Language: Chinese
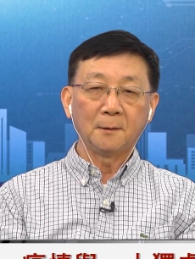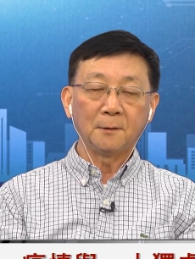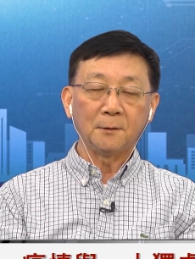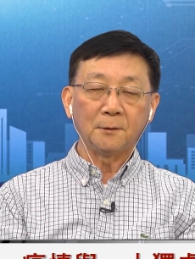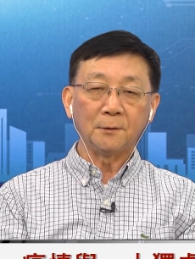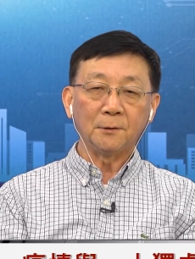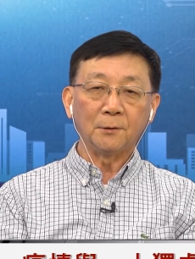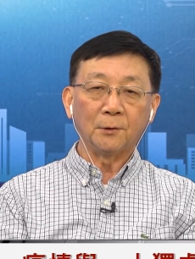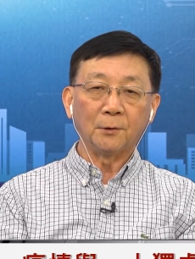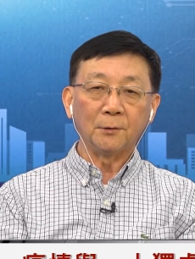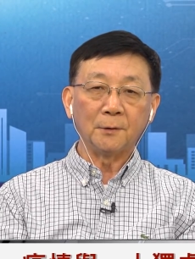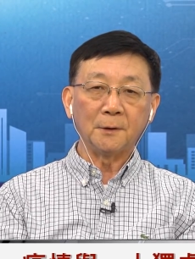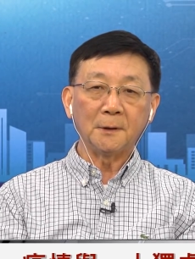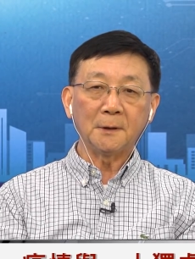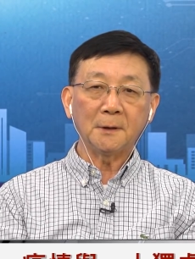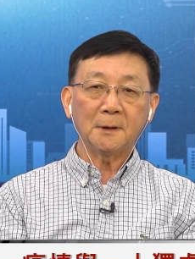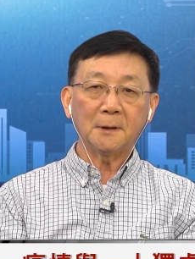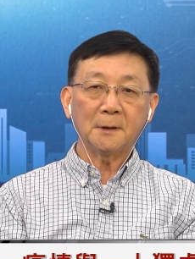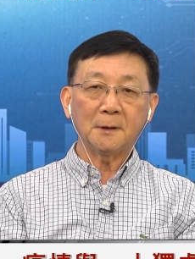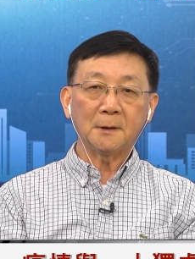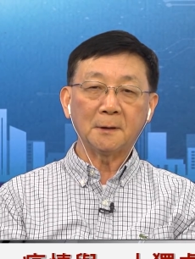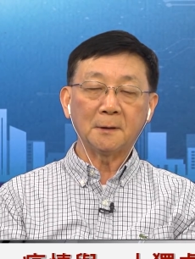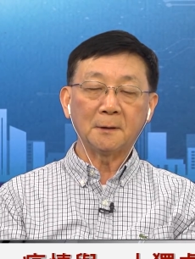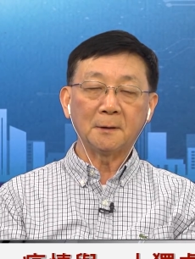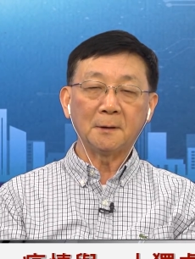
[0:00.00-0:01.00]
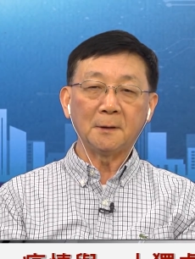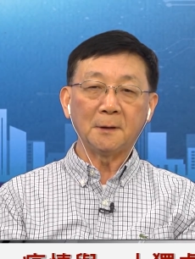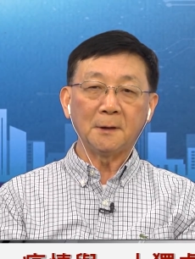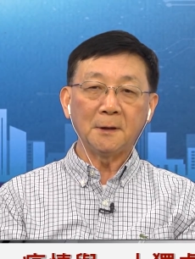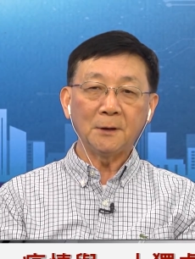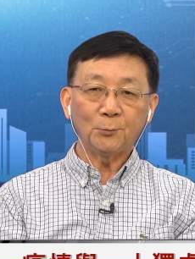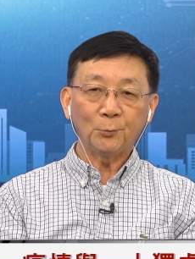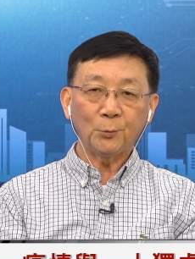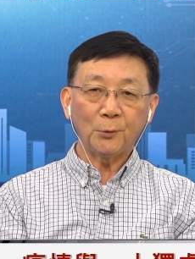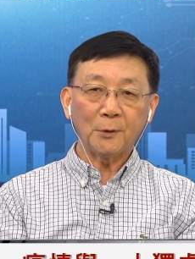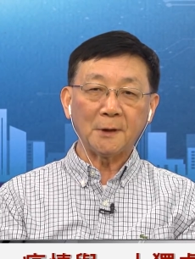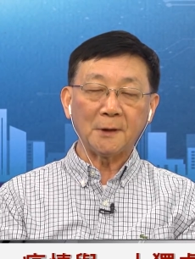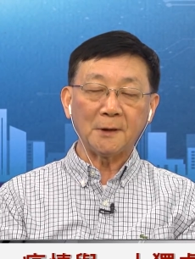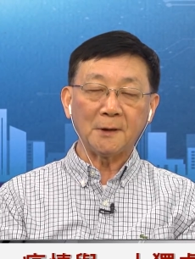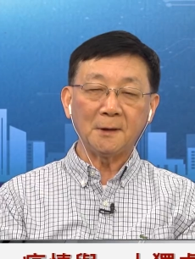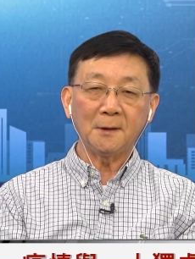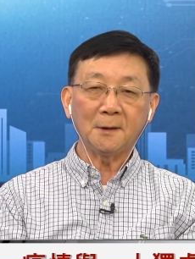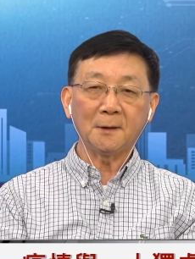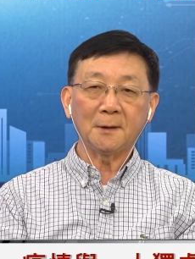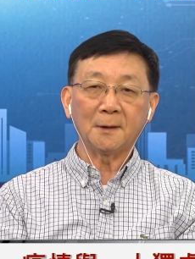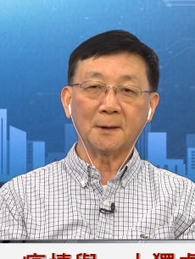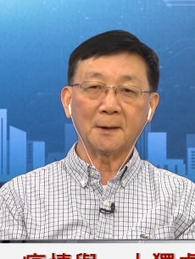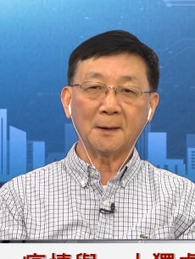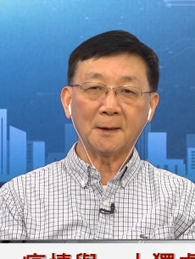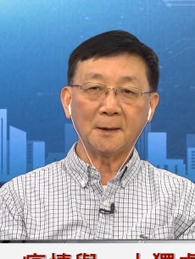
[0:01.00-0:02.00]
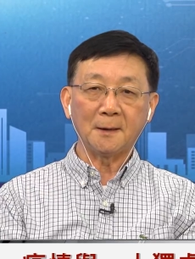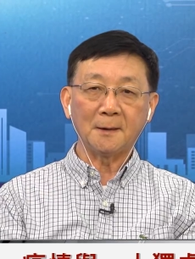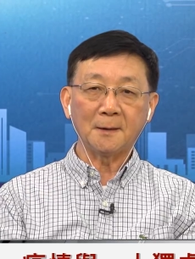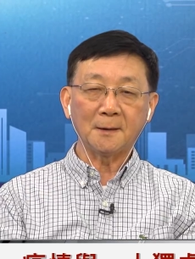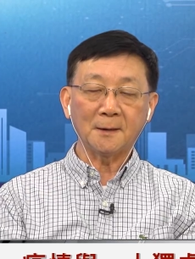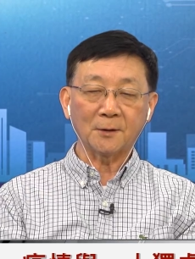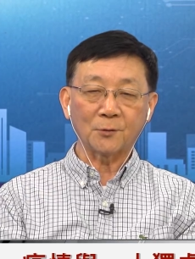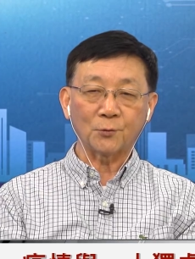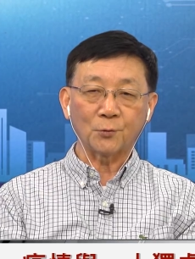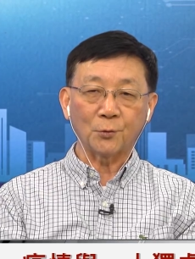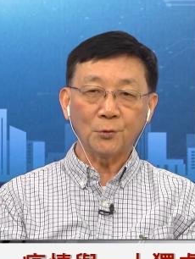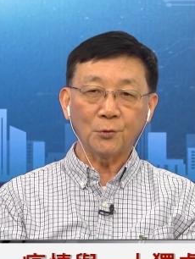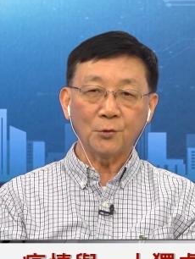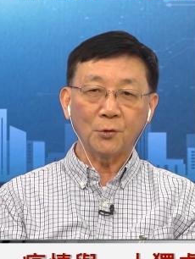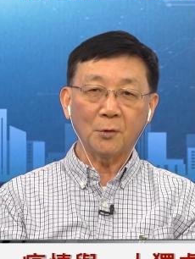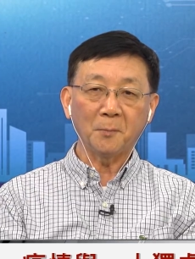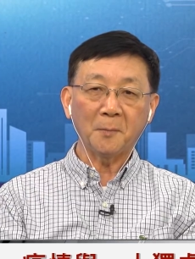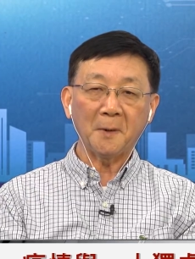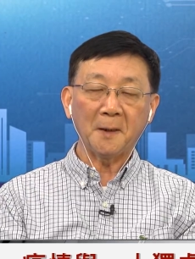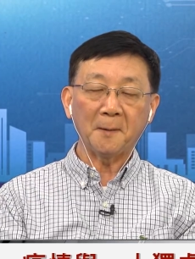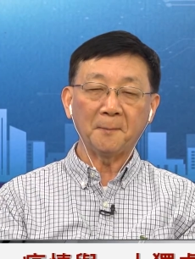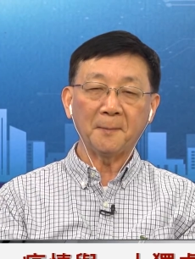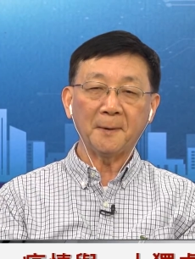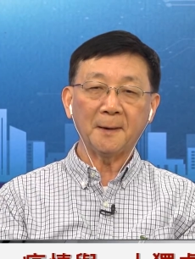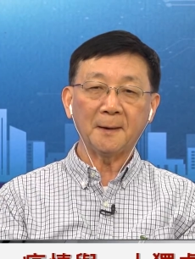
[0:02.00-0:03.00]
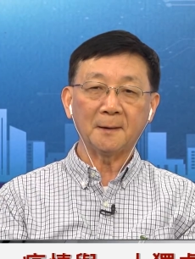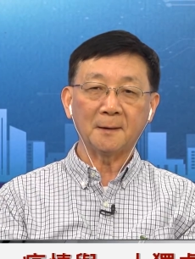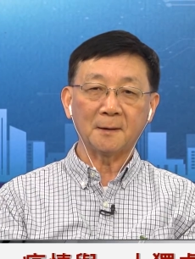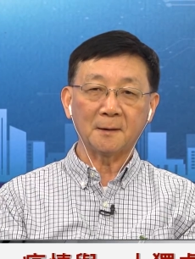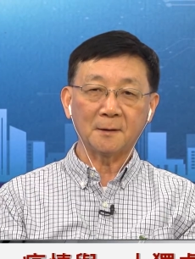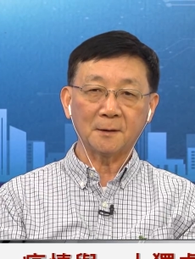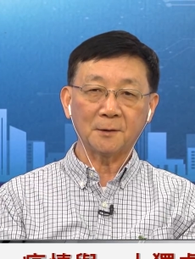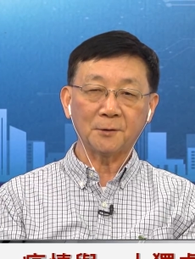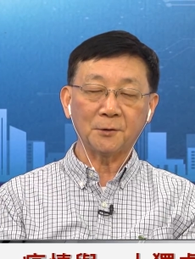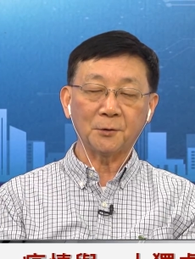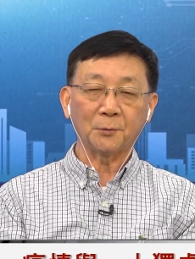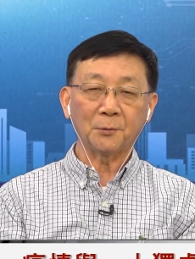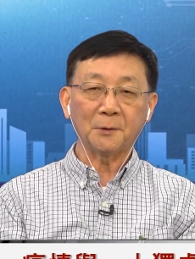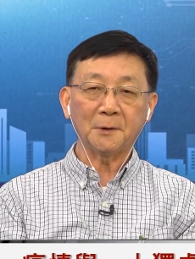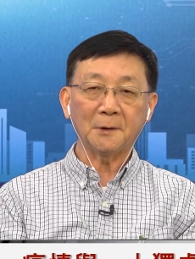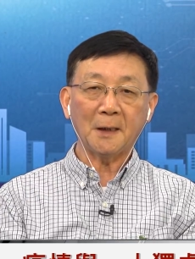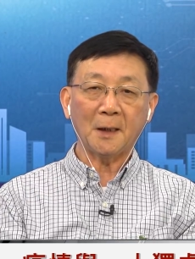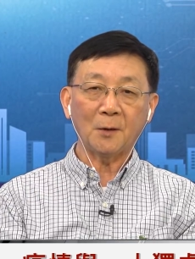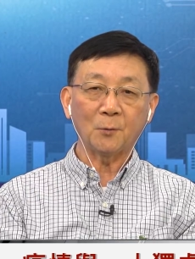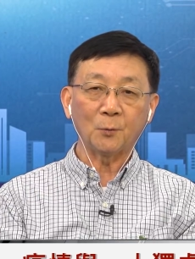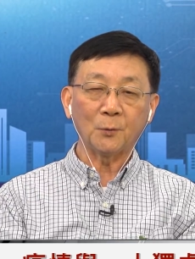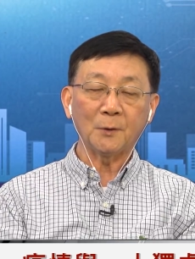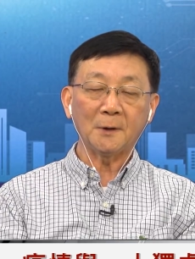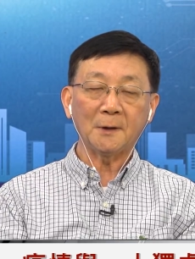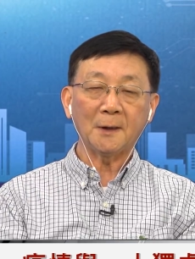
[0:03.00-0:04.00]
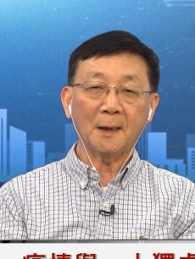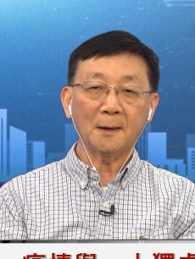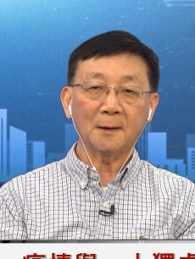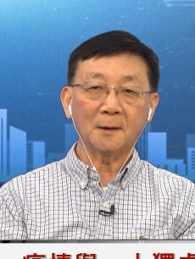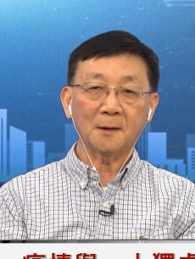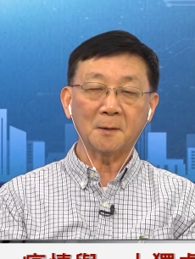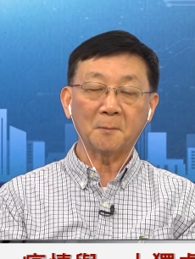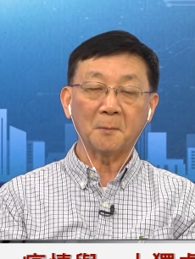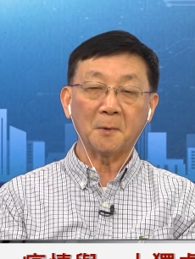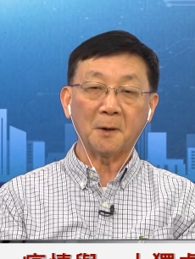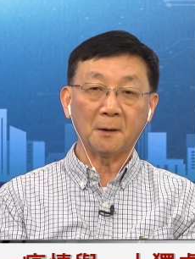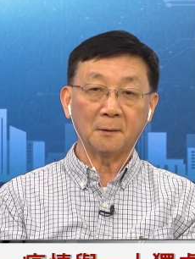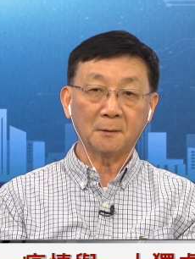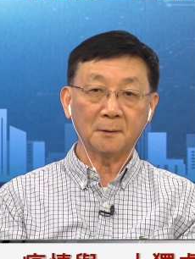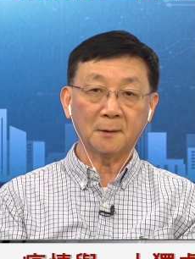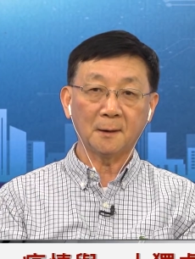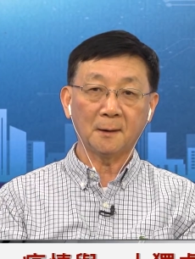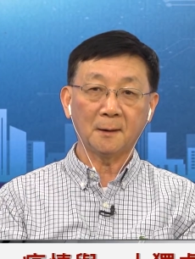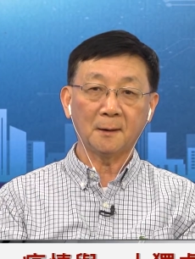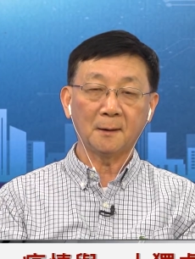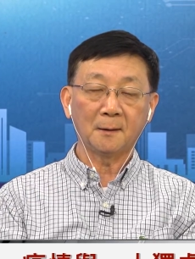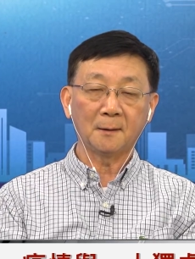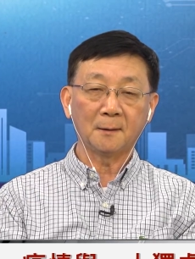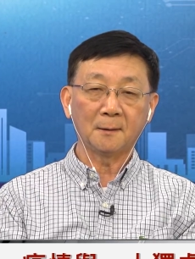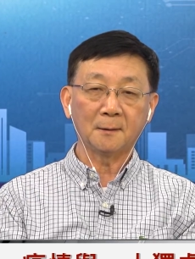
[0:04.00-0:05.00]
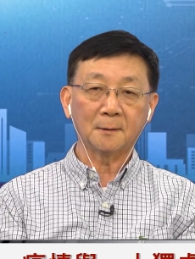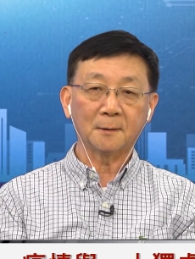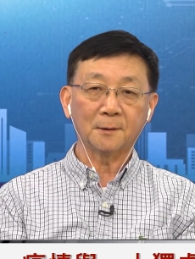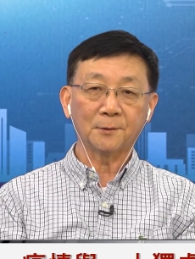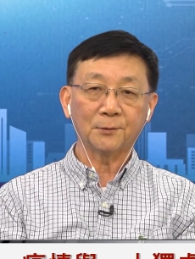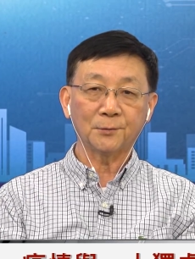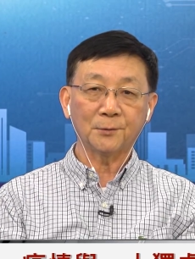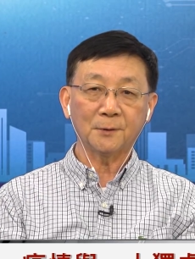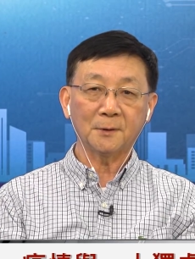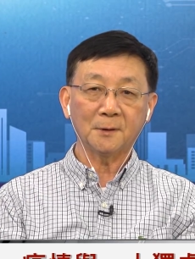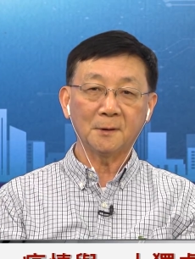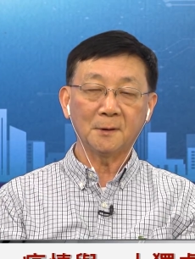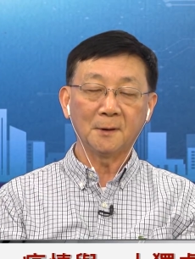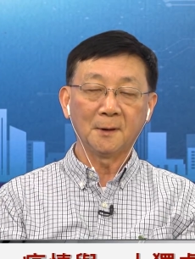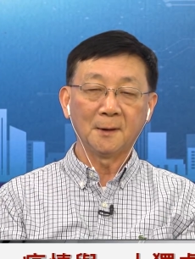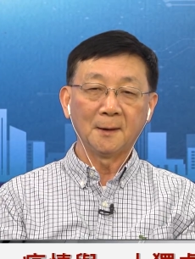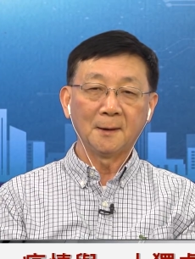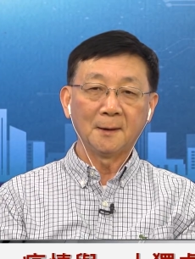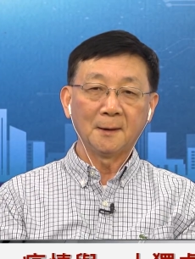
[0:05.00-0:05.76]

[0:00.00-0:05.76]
有一个一对一的跟人家随随便便的这个有一搭无一搭的这么聊天啊。他说，